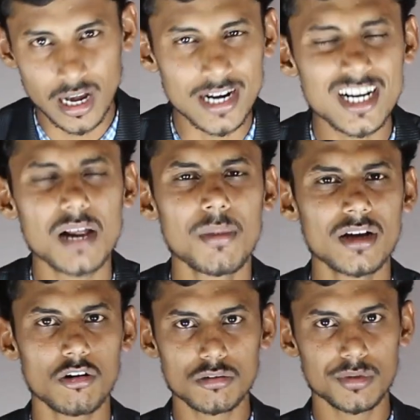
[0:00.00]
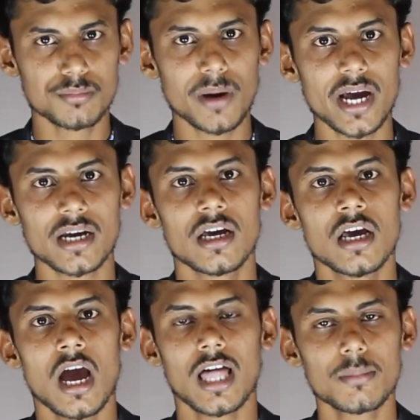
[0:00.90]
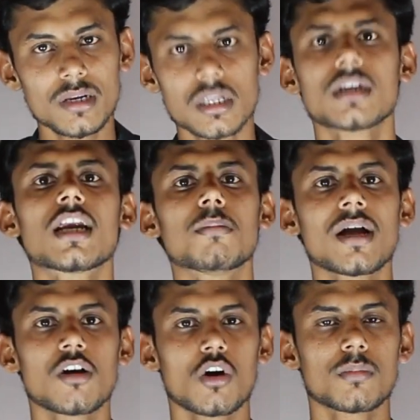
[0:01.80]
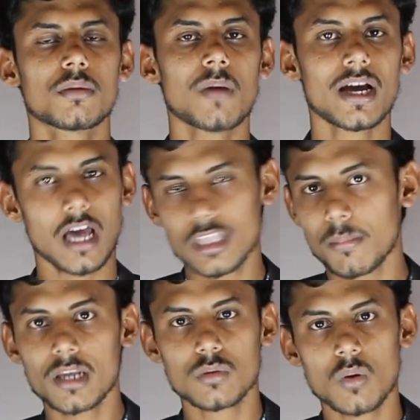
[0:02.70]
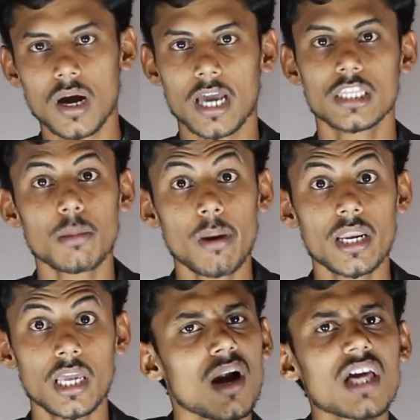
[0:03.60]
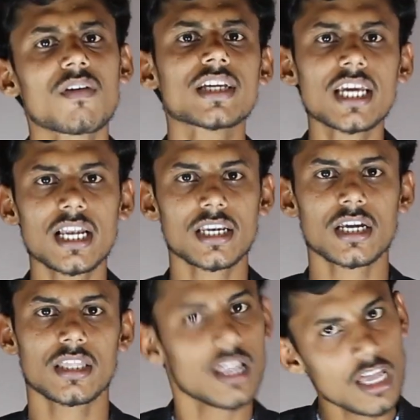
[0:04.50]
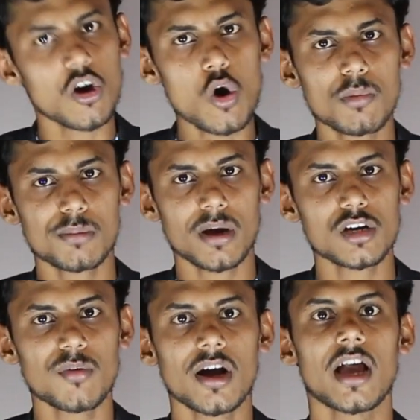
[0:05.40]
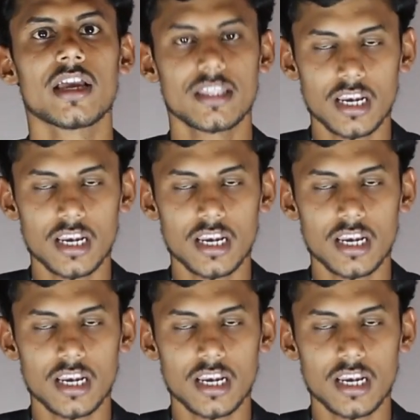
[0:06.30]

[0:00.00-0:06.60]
கனரா பேங்க் கவர்மெண்ட் பேங்க் அதே மாதிரி சென்ட்ரல் பேங்க் கவர்மெண்ட் பேங்க் அந்த மாதிரி சொல்லுவாங்க இந்த மாதிரி பல வங்கிகள் இருக்குது இதெல்லாம் கவர்மெண்ட் வாங்க